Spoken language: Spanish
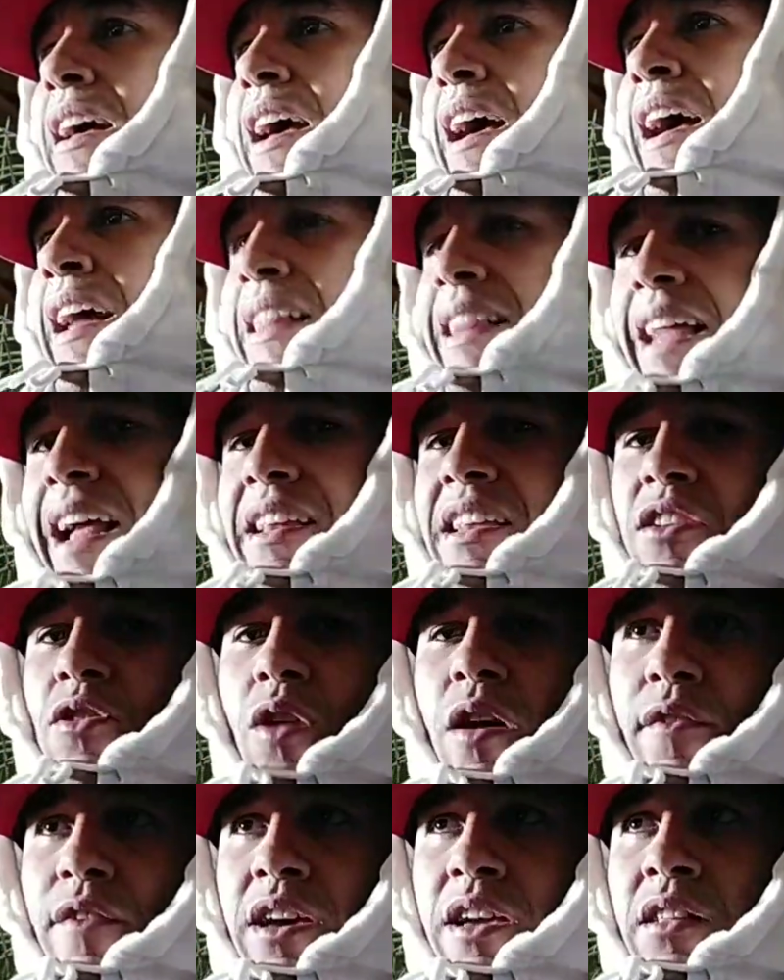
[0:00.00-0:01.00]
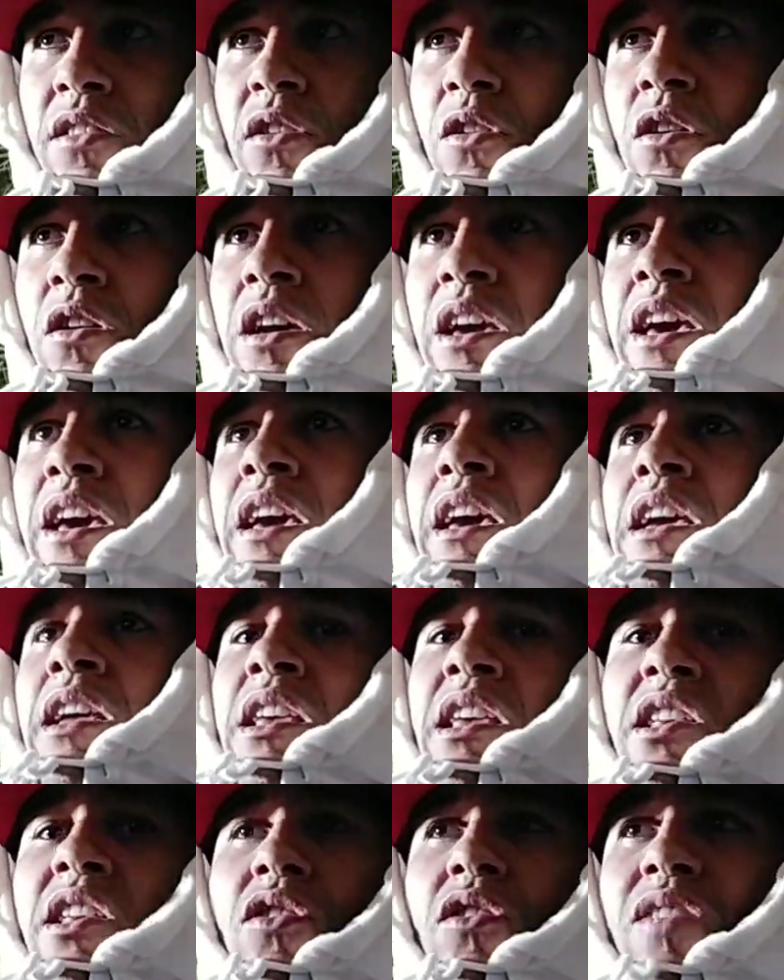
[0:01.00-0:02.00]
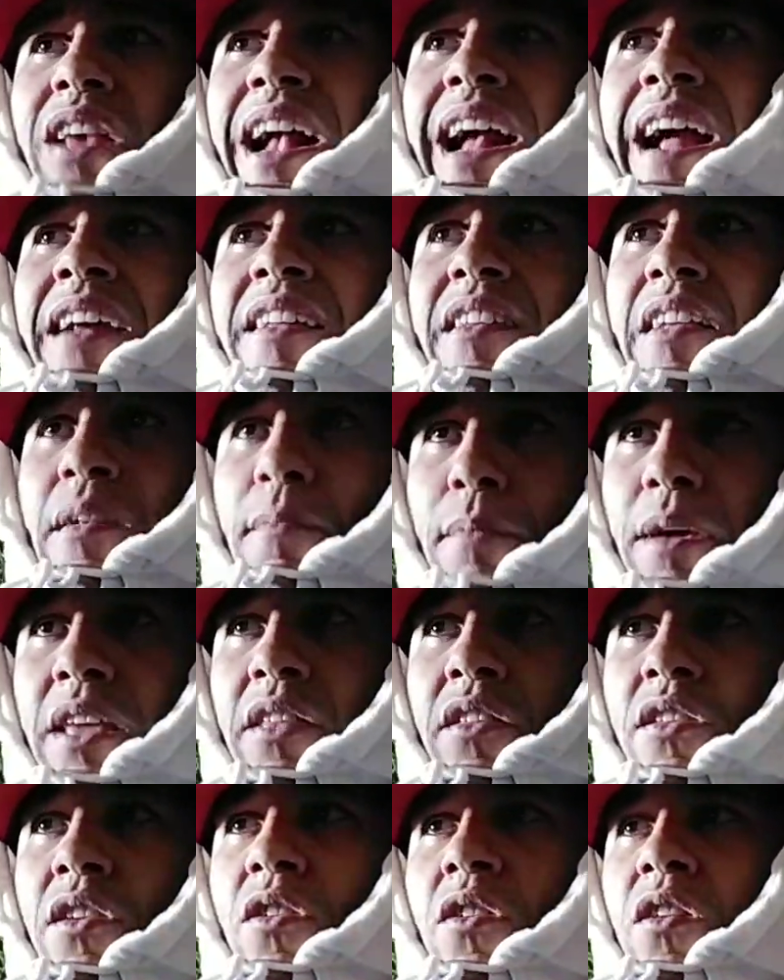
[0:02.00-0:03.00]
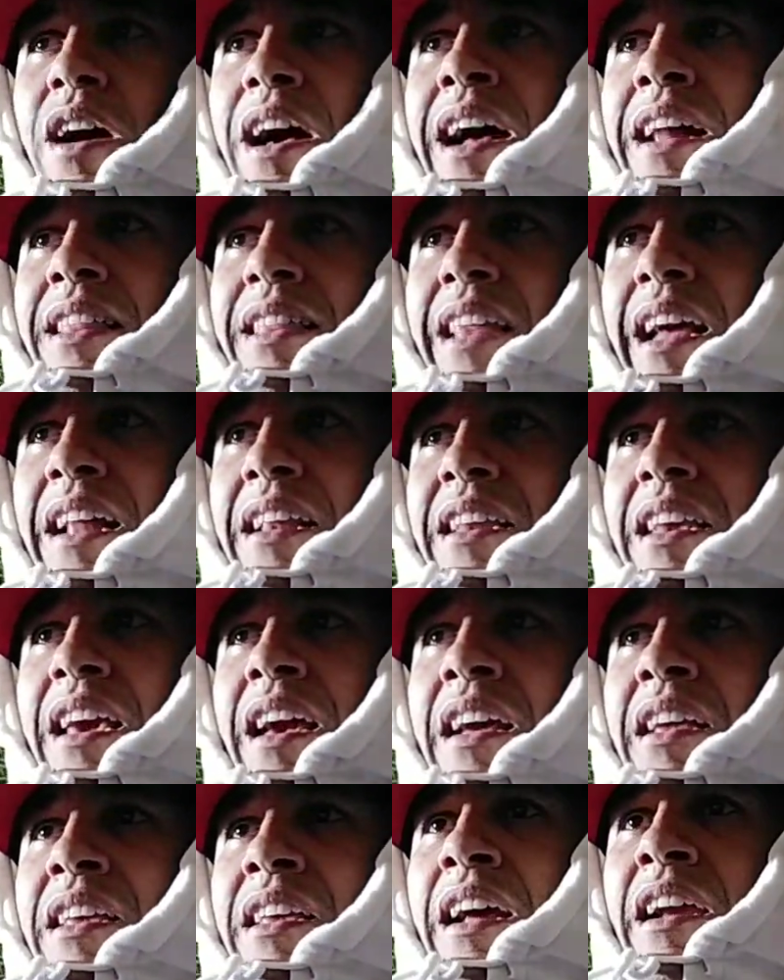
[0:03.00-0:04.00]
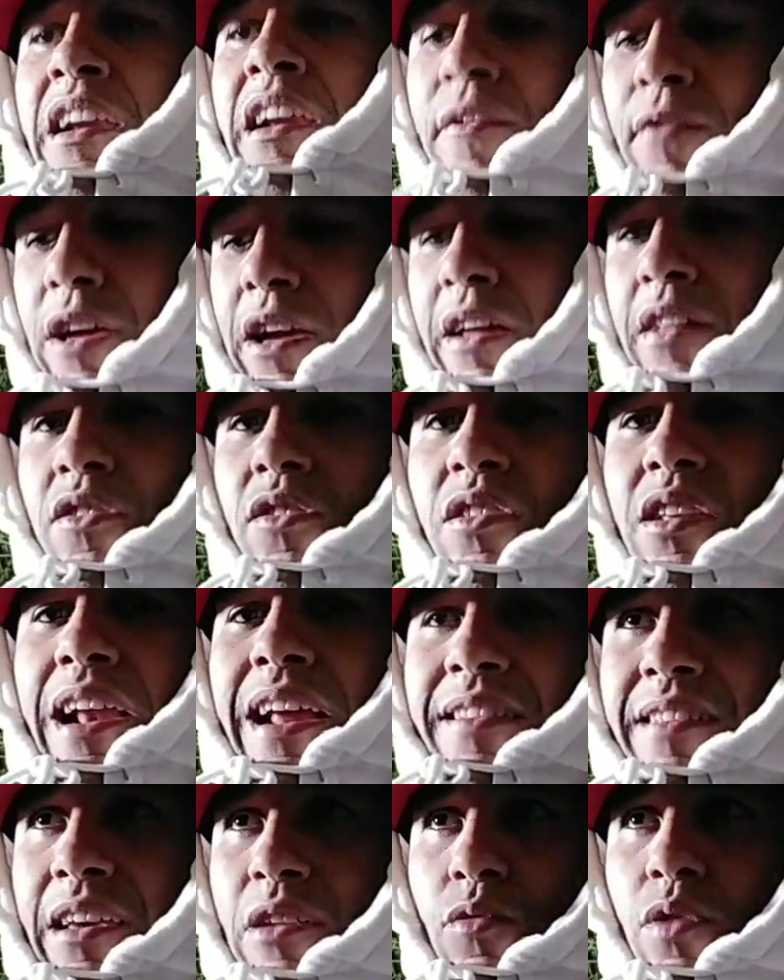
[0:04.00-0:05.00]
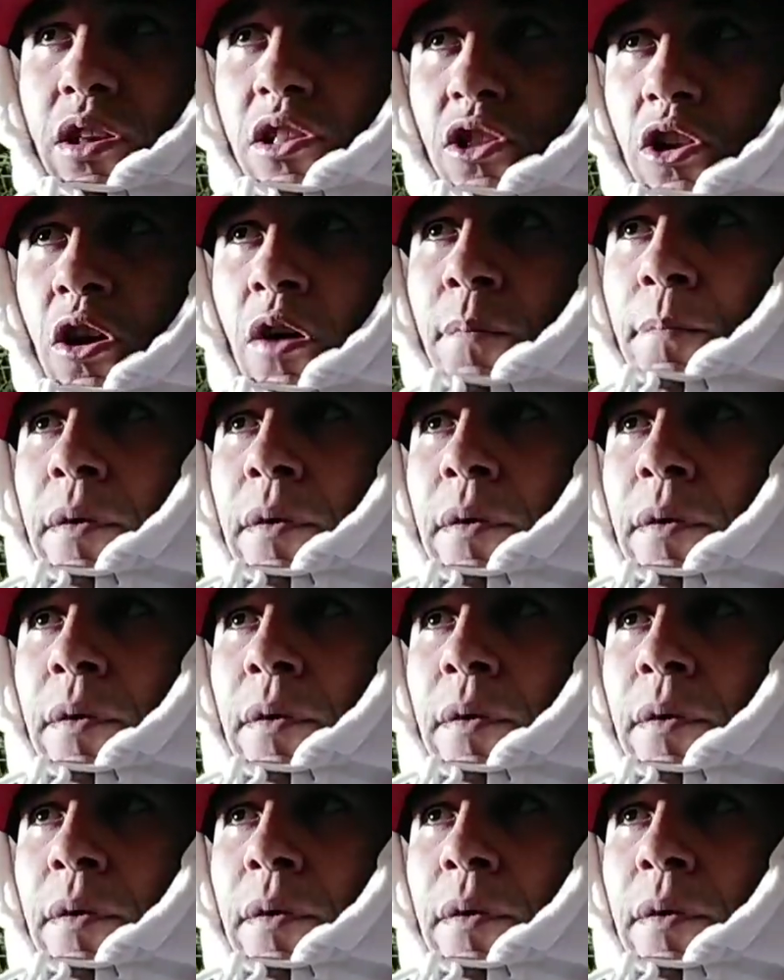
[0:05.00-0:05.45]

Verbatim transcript: a Tania, no a Beto, eh, quiso sacar del medio a Tania y a Rebeca, entonces la secuestró,